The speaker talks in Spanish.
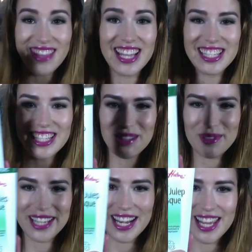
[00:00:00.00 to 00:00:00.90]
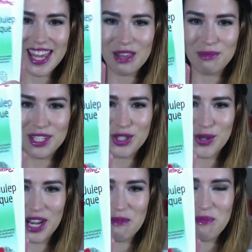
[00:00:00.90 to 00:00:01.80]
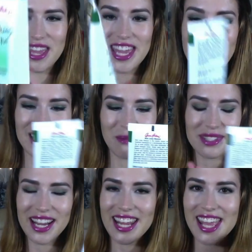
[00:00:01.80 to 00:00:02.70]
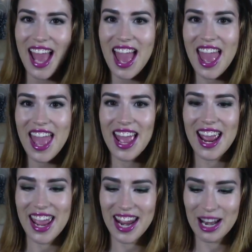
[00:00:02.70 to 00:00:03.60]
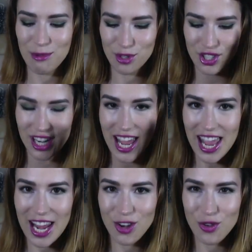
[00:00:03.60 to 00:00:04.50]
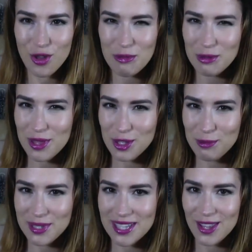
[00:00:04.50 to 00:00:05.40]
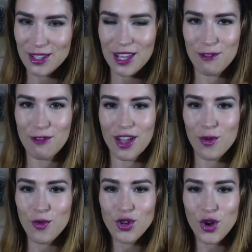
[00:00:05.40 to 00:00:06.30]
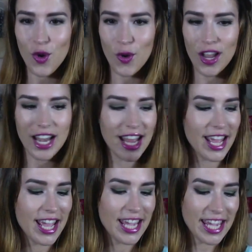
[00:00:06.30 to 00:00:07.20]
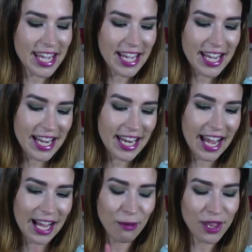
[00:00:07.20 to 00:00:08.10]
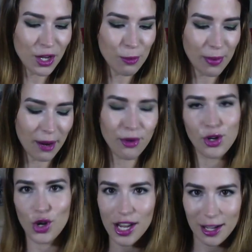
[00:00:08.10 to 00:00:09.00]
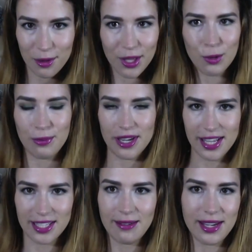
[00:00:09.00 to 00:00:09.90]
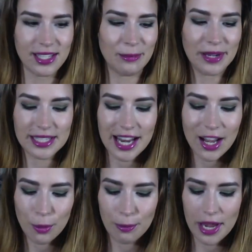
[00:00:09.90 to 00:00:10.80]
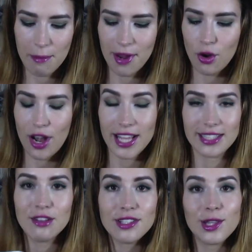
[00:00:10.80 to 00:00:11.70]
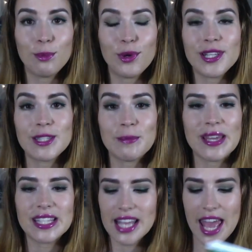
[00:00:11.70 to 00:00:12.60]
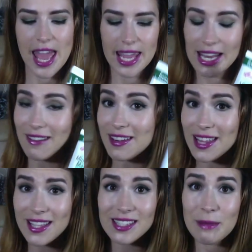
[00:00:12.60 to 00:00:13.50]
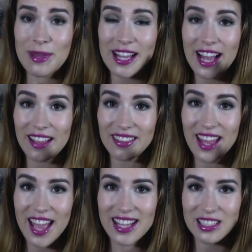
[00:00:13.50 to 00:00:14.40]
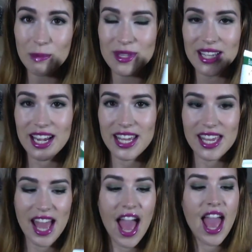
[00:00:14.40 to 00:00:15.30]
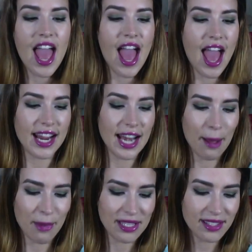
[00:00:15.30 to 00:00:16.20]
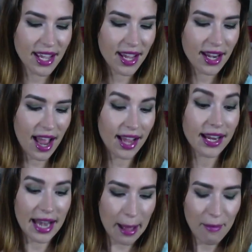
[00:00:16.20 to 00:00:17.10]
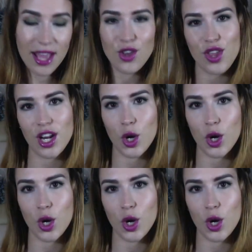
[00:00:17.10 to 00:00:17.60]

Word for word: es esta mascarilla de Mint Julep y esta mascarilla eh, la mostré en uno de mis videos pasados que fue un haul y la acabo de comprar, bueno no la acabo de comprar ya hace varias semanas que la compré pero la he estado usando por este mes y la verdad es que me encanta esta mascarilla aclama, ser, aclama ayudar